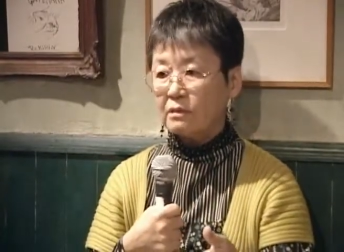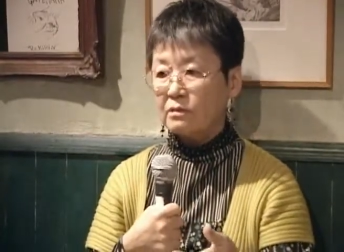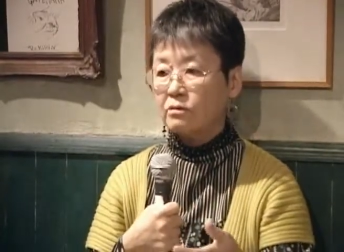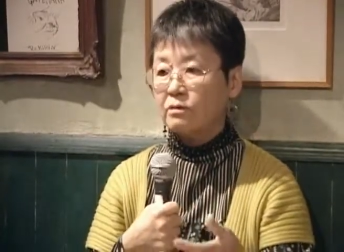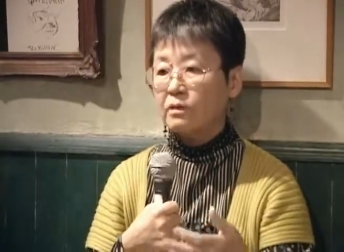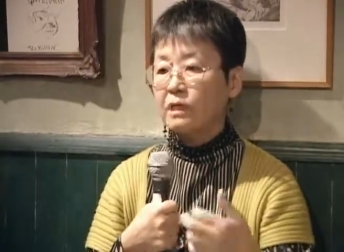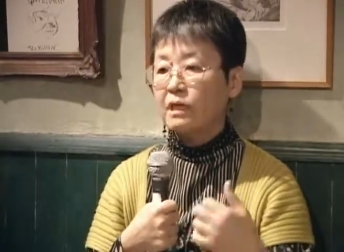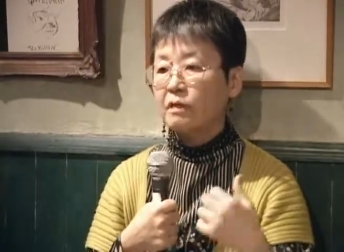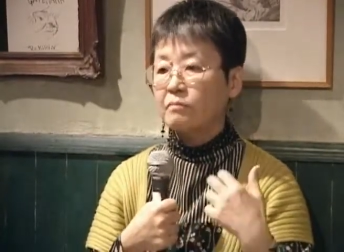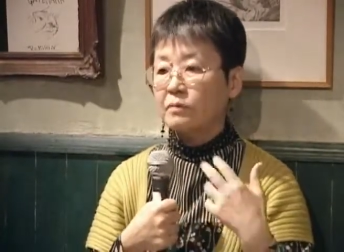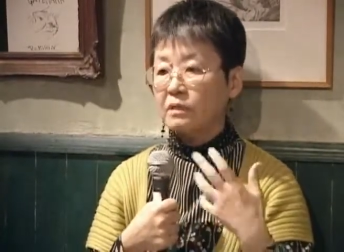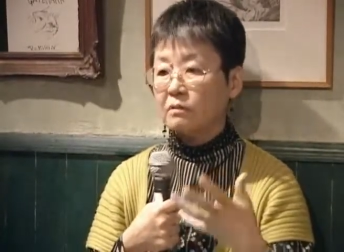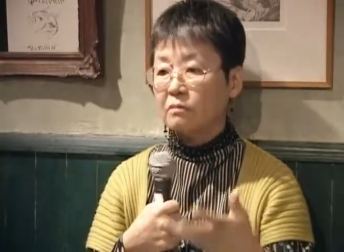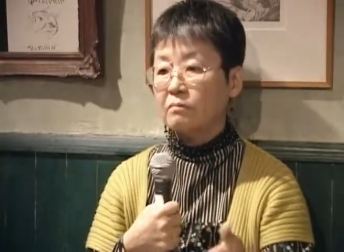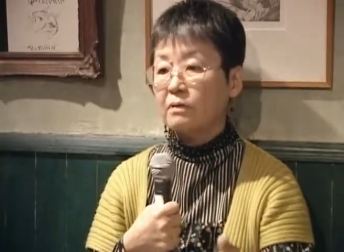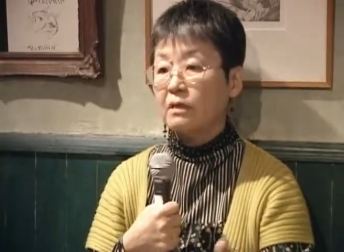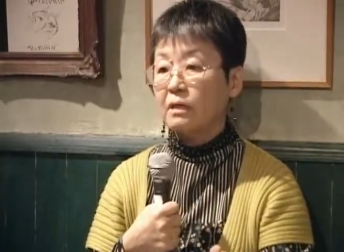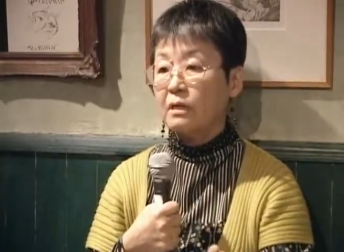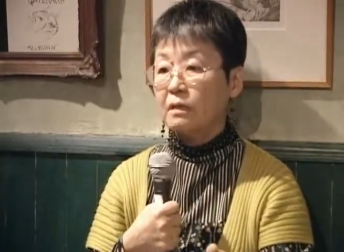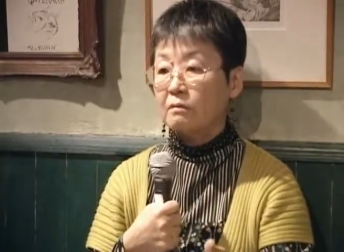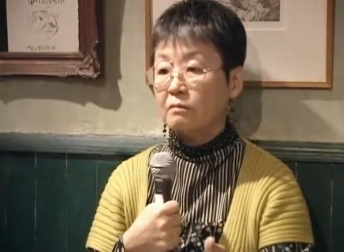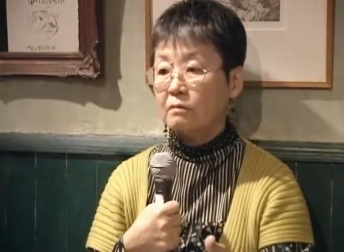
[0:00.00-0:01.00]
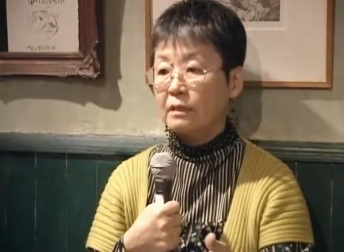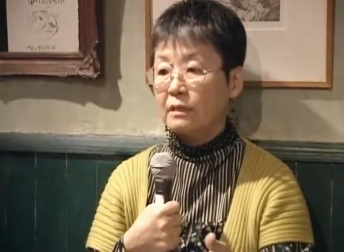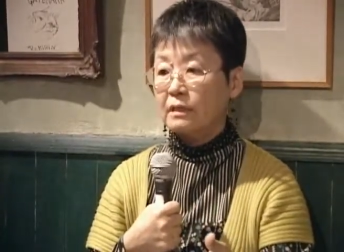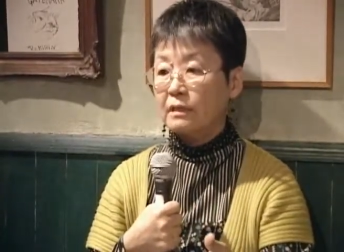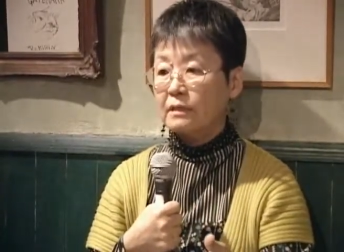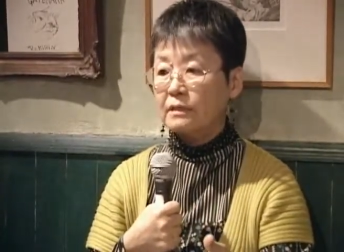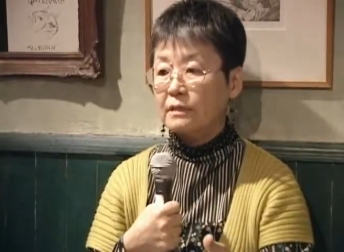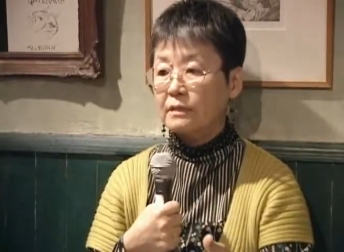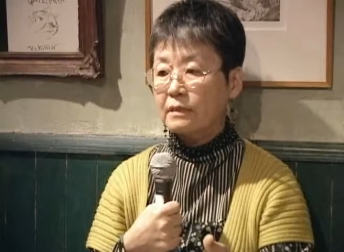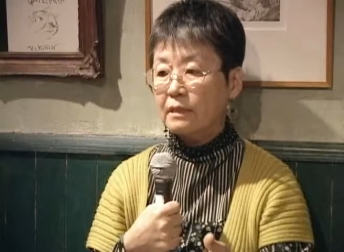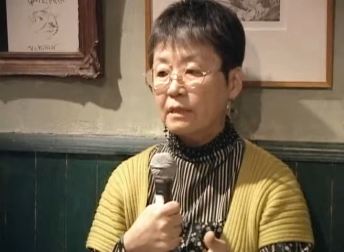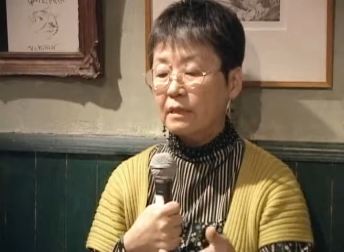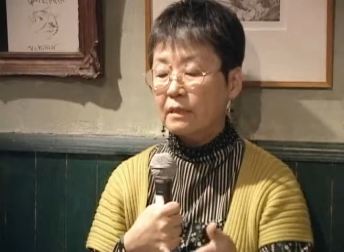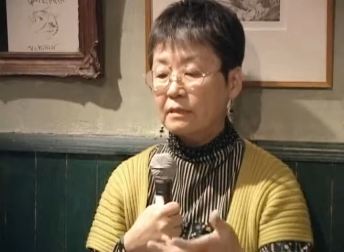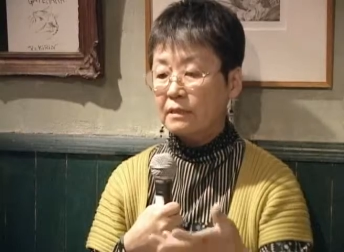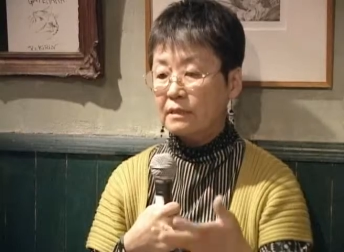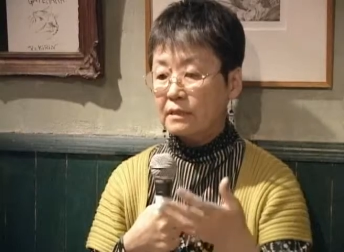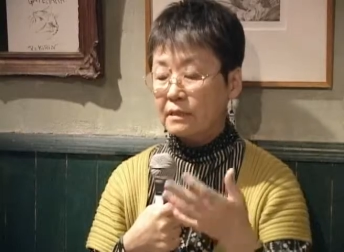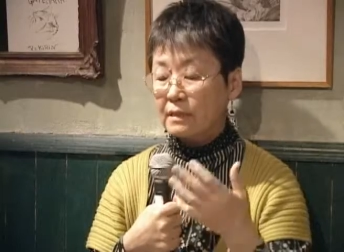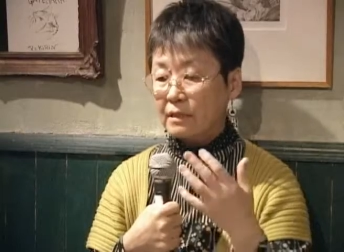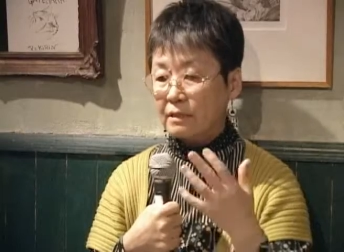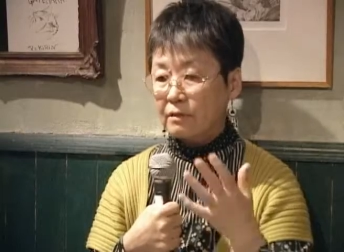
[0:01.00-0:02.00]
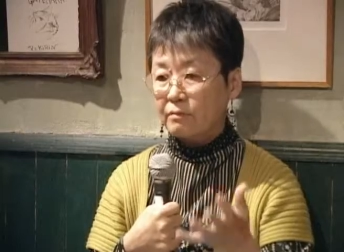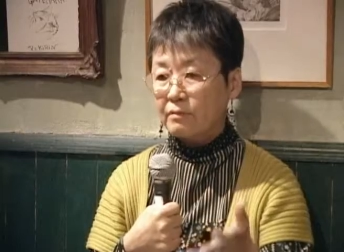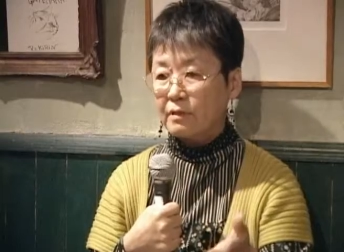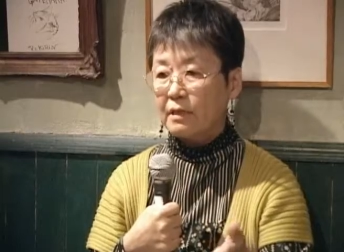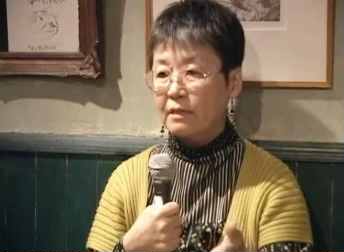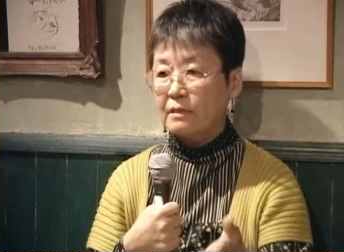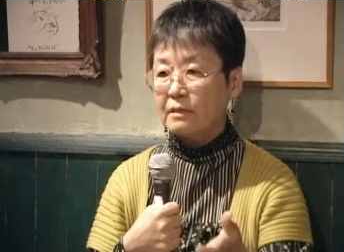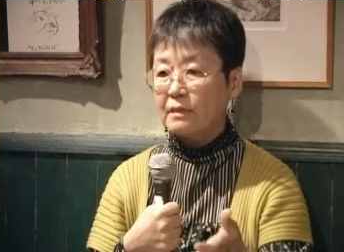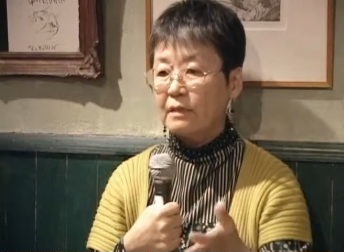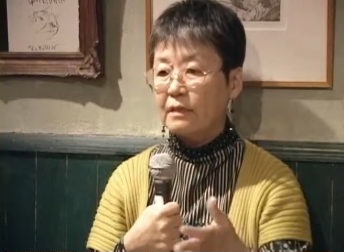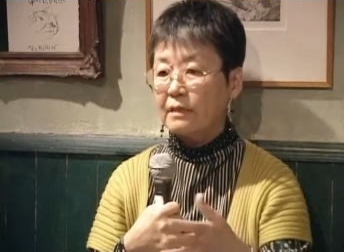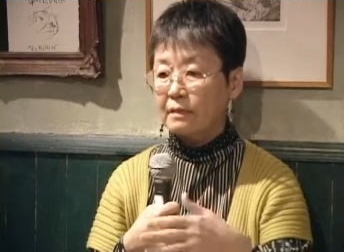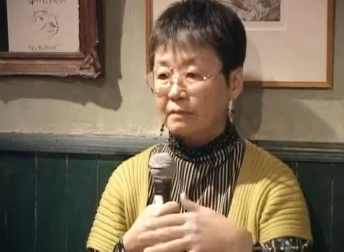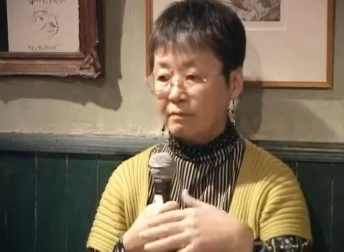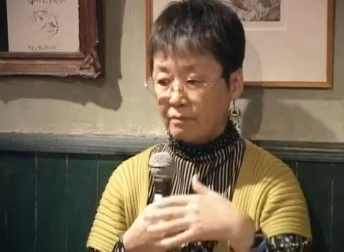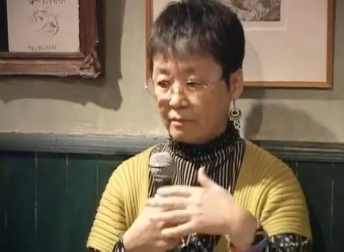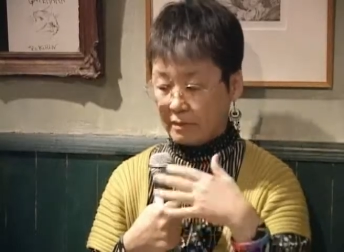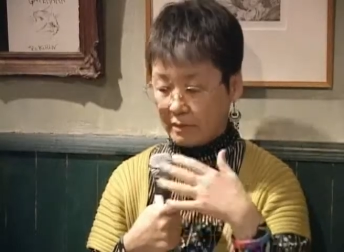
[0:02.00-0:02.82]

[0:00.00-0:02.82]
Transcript: それが認められる形で2004年に